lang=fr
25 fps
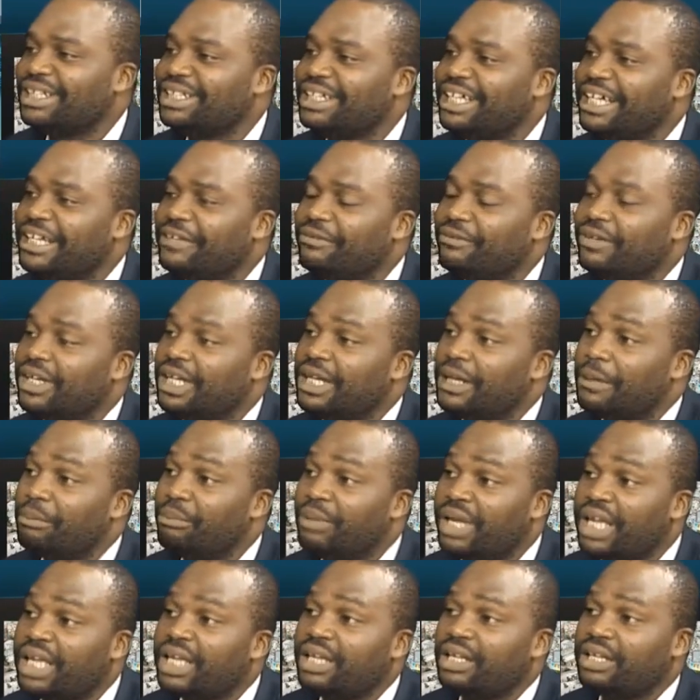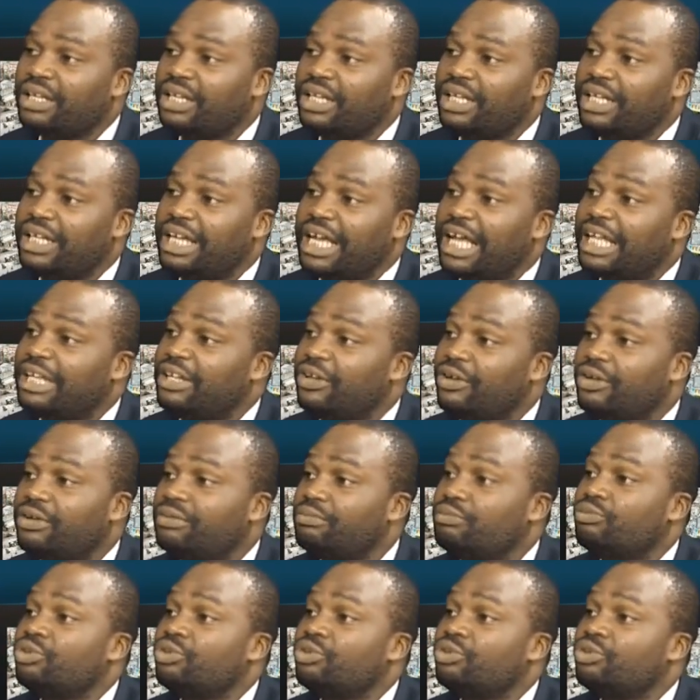de griffe, mais il y a des.